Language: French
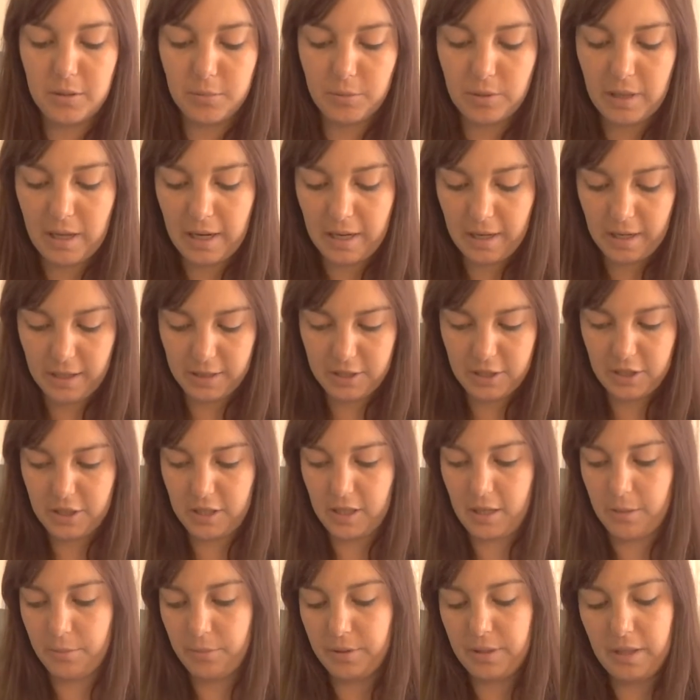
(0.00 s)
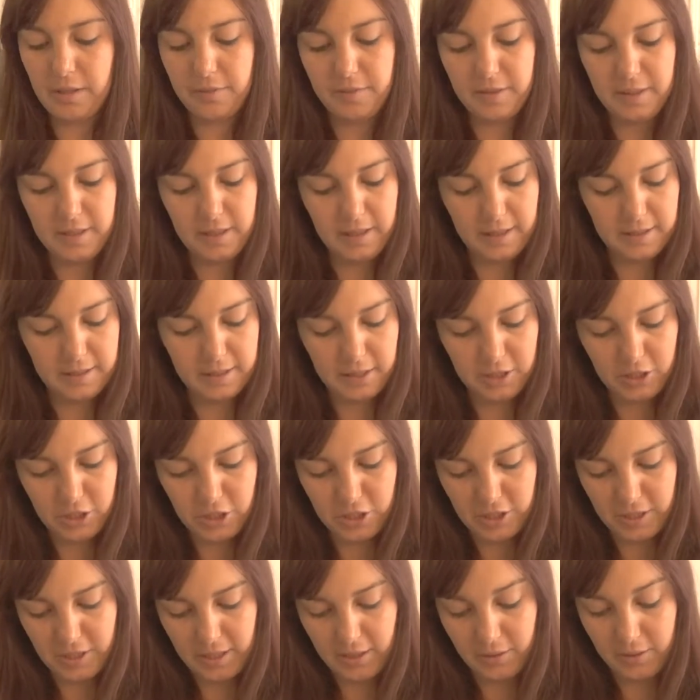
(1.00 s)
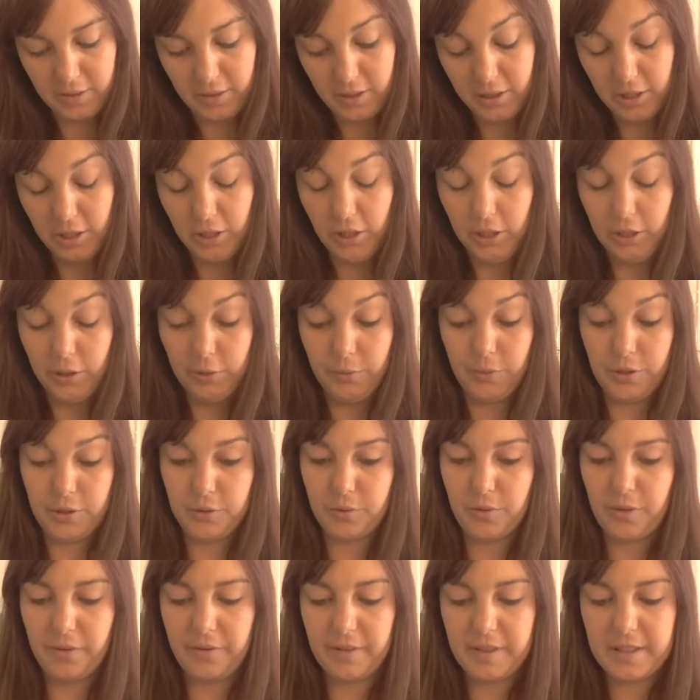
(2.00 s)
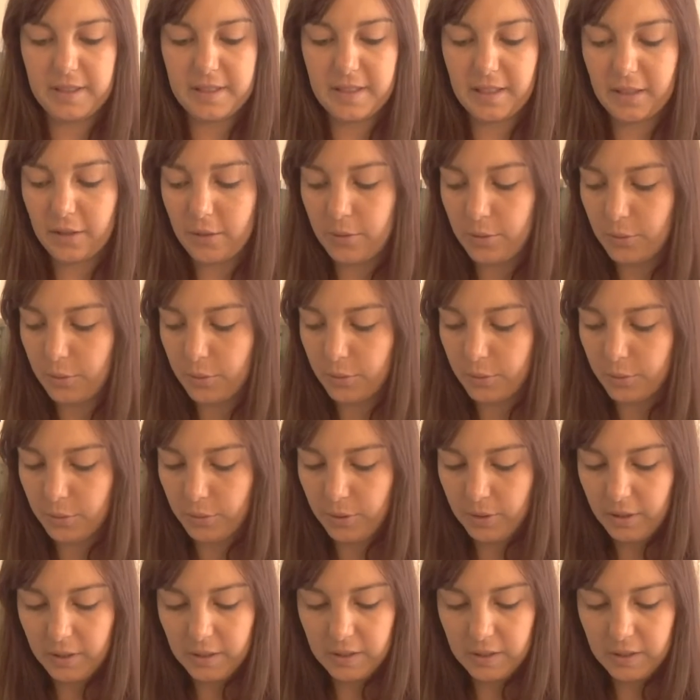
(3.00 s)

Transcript: voilà, acheter à mon avis il est assez cher. je vois 25 euros.